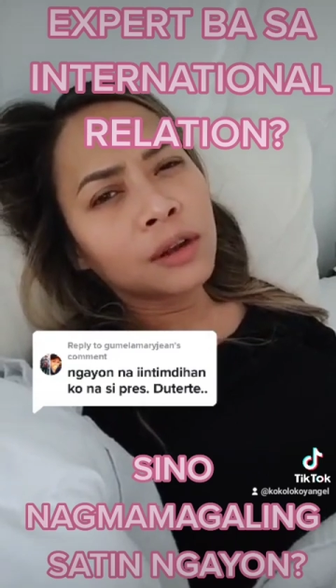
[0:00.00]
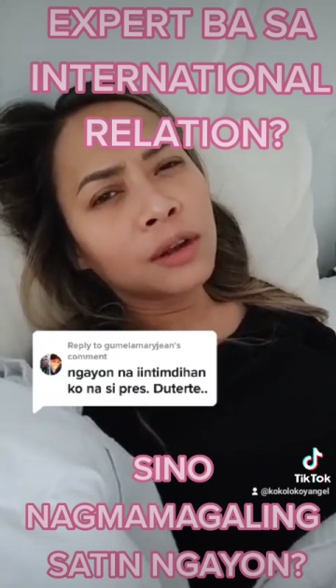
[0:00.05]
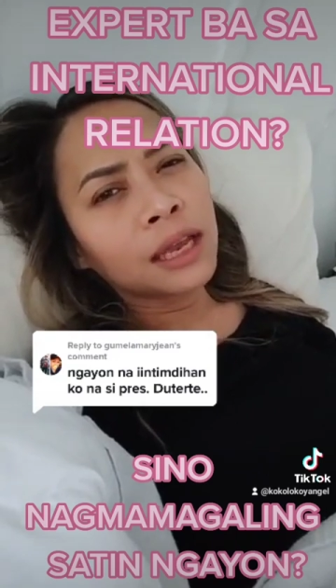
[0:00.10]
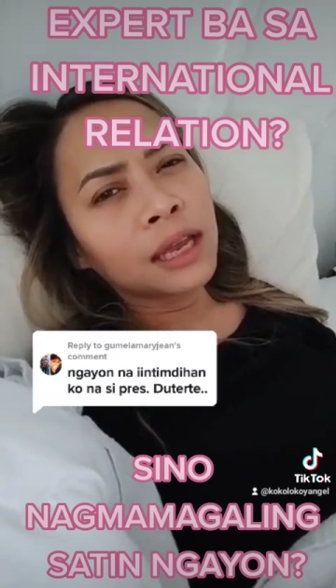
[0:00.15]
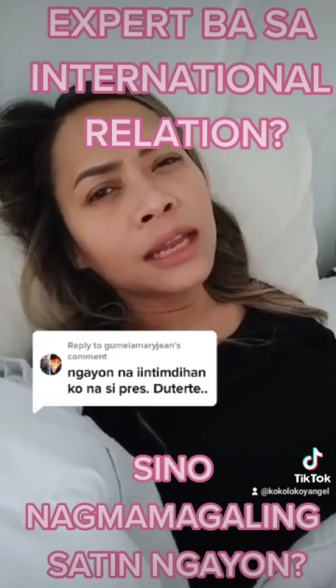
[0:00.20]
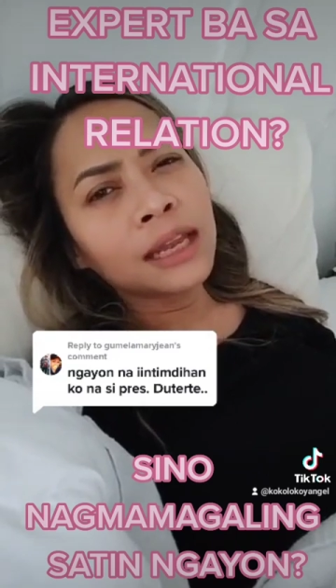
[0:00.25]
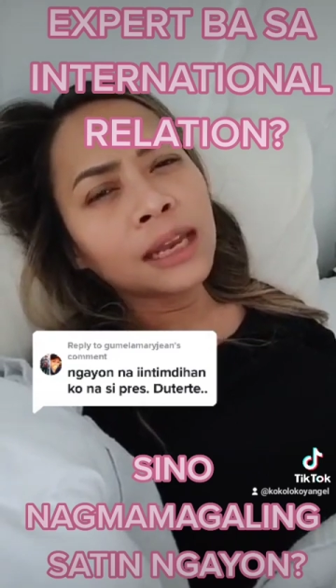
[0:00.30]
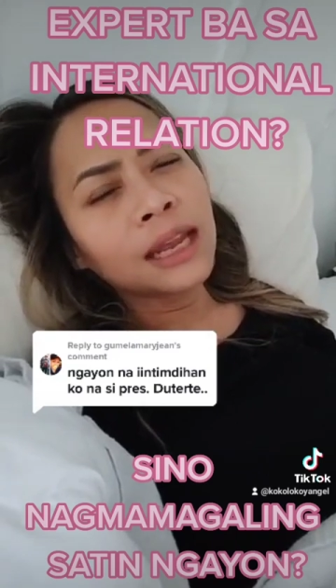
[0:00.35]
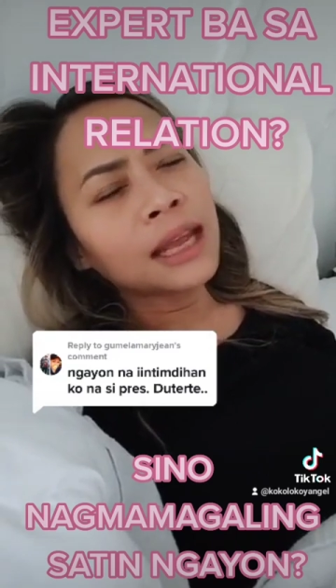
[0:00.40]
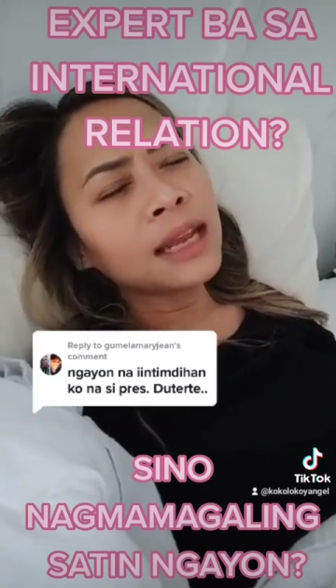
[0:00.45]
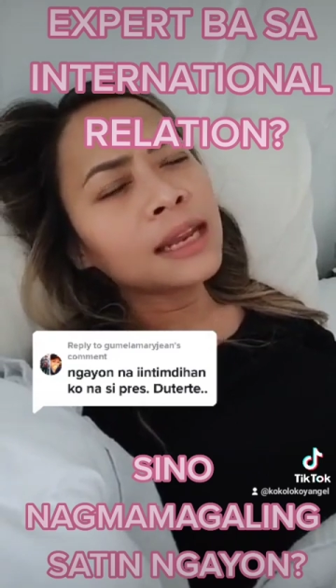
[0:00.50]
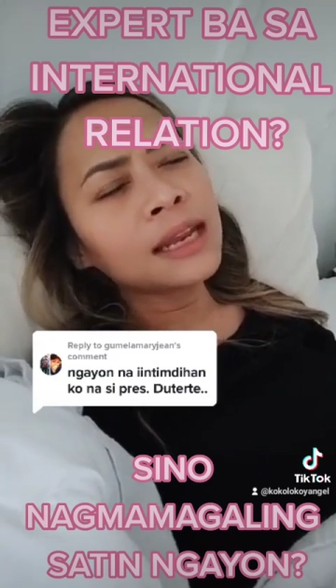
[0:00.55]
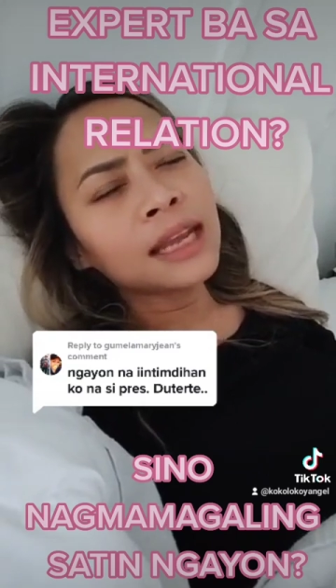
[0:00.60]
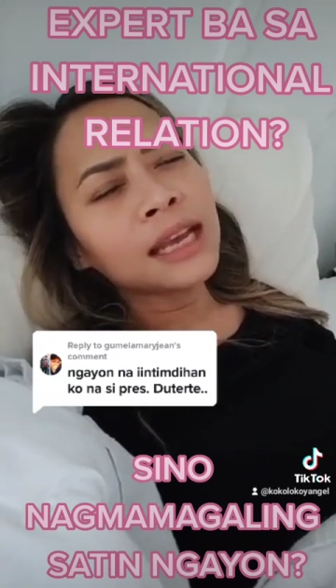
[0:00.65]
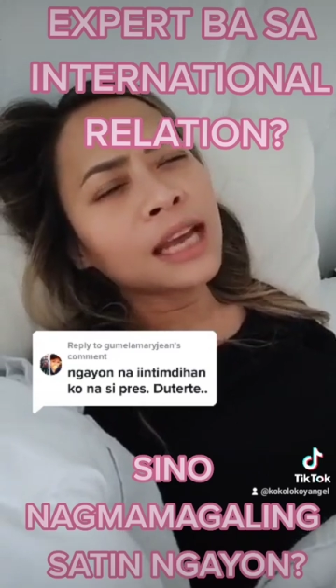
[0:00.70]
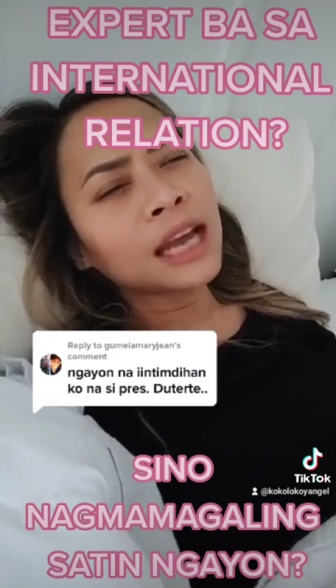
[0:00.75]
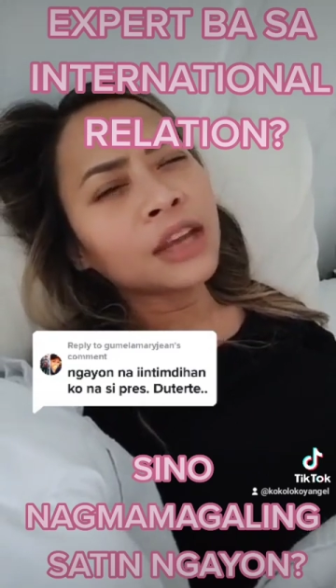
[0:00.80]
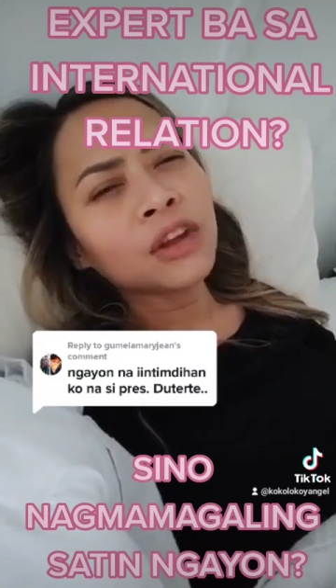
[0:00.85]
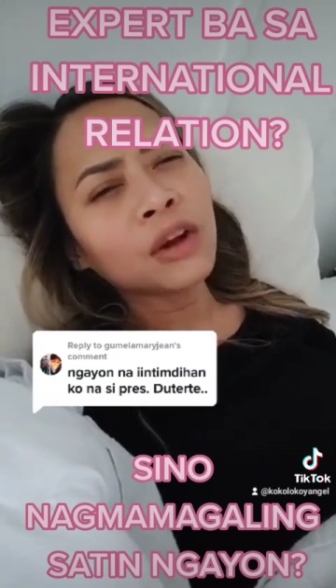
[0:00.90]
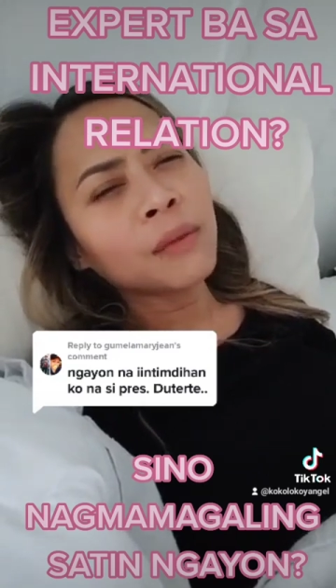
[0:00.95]
hindi, hindi
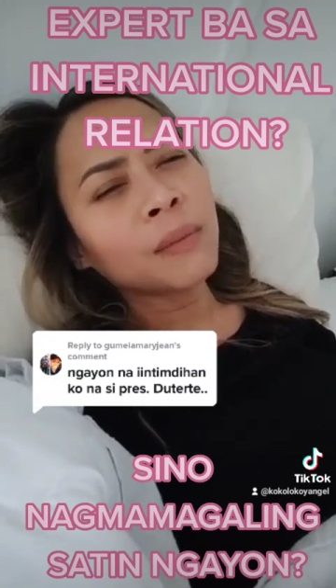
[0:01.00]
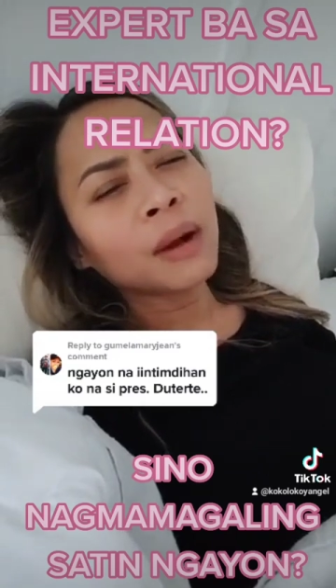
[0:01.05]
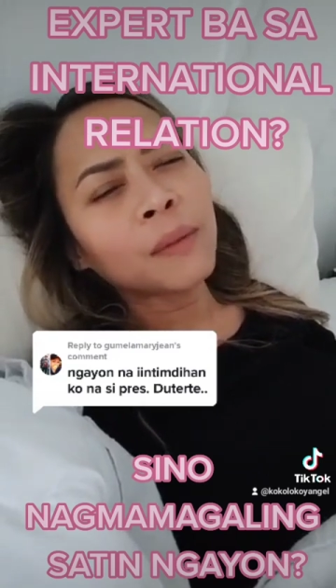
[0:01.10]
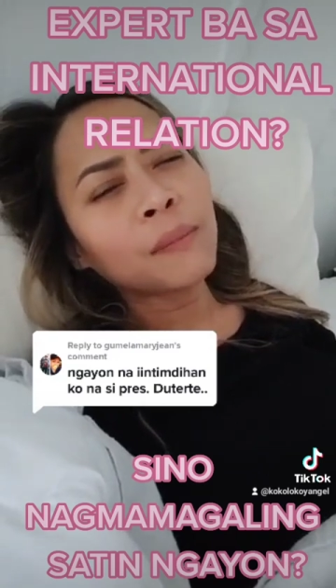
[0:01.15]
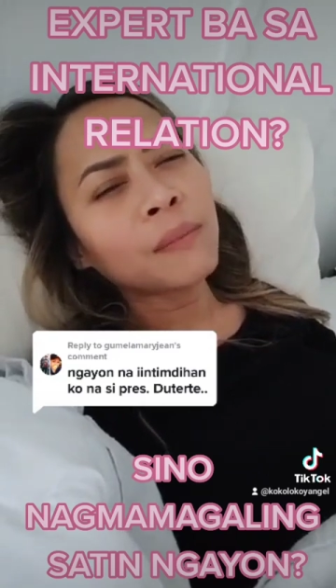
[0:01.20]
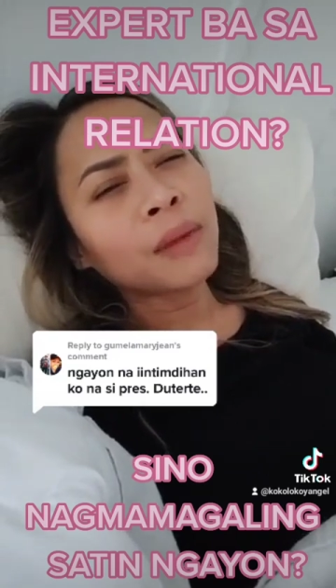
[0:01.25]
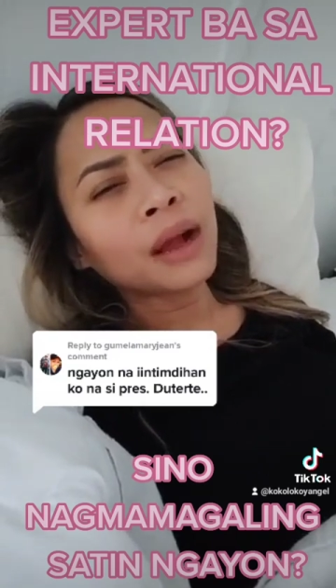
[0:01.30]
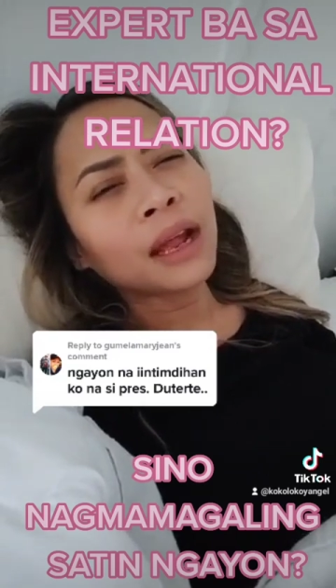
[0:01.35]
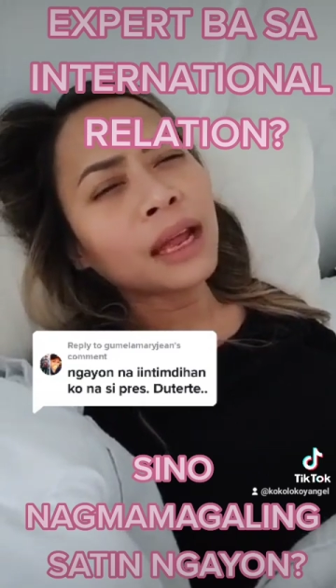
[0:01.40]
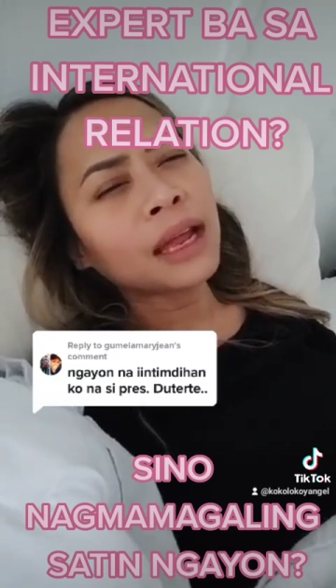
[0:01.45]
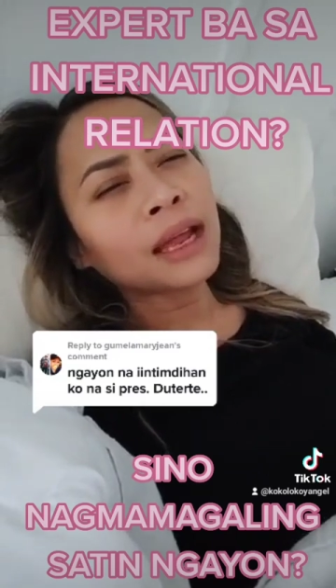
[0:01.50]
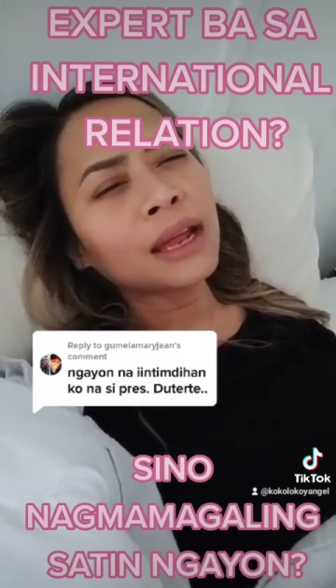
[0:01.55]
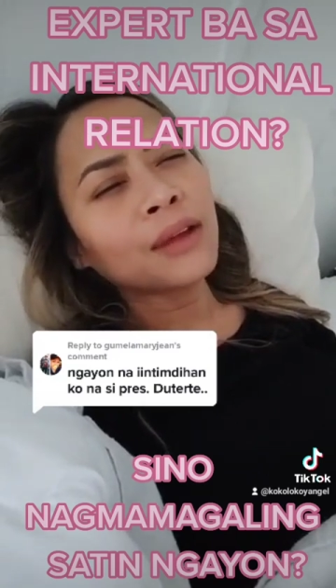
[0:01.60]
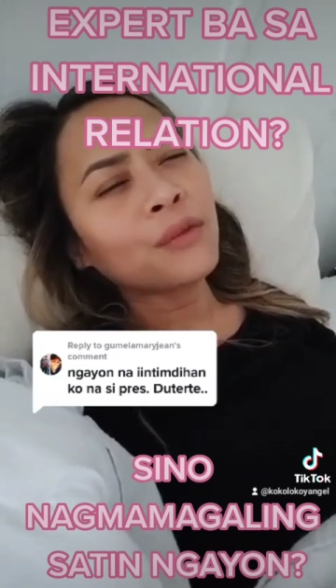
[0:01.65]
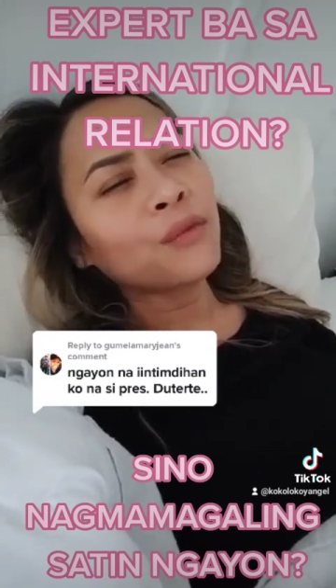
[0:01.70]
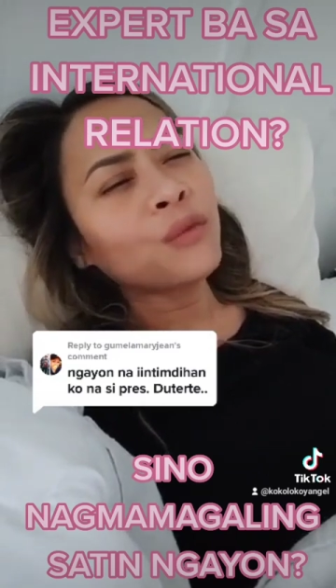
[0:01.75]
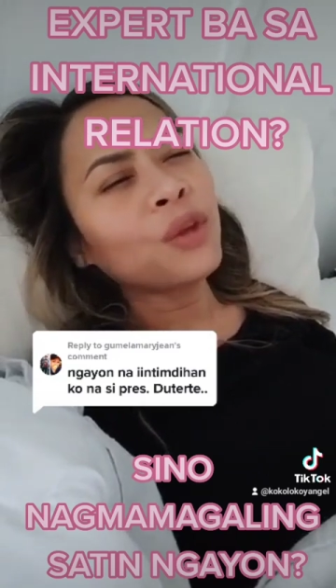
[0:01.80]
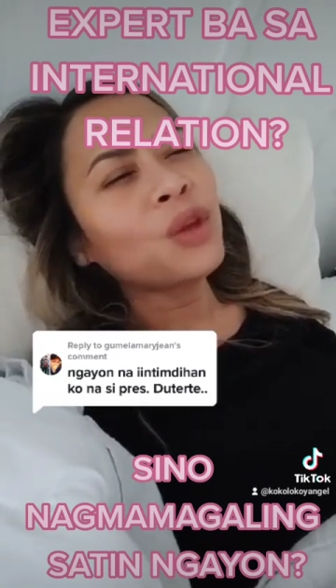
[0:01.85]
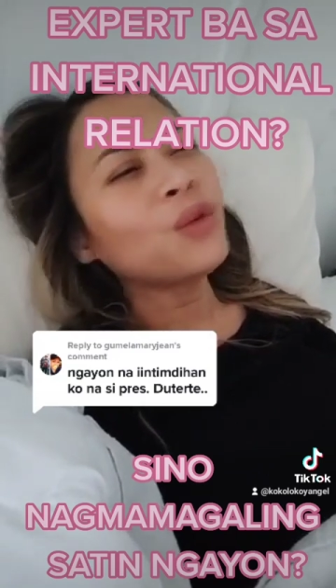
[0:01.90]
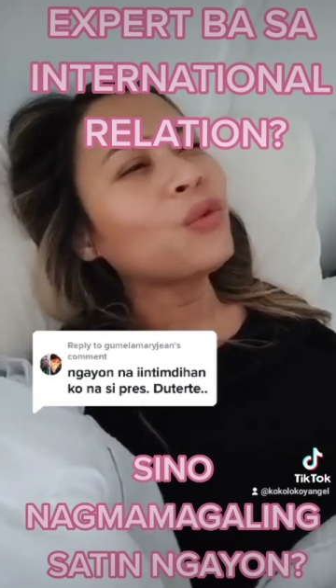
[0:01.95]
kayong mag...
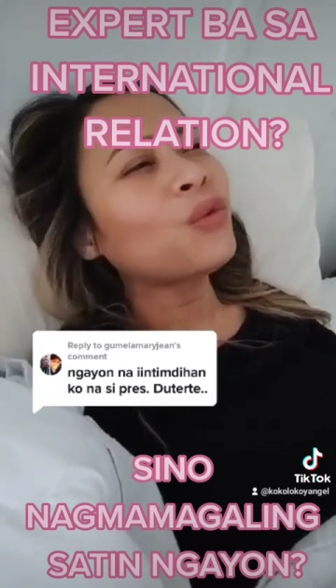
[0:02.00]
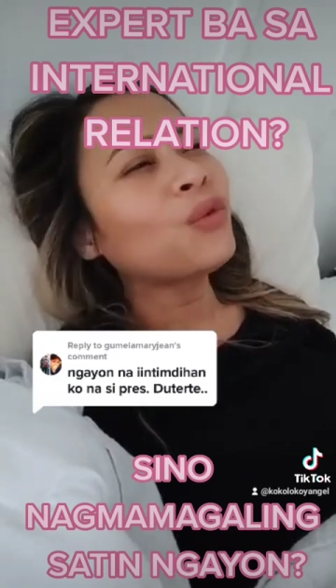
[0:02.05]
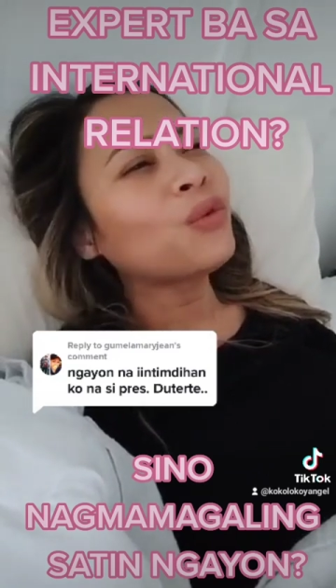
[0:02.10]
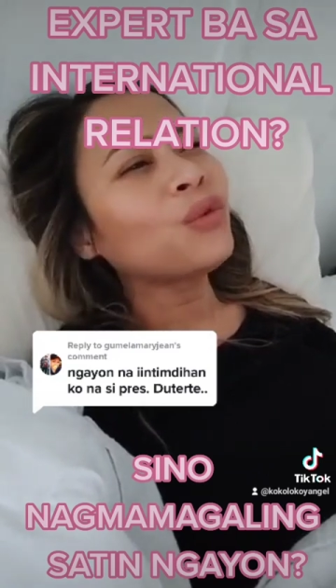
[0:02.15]
We,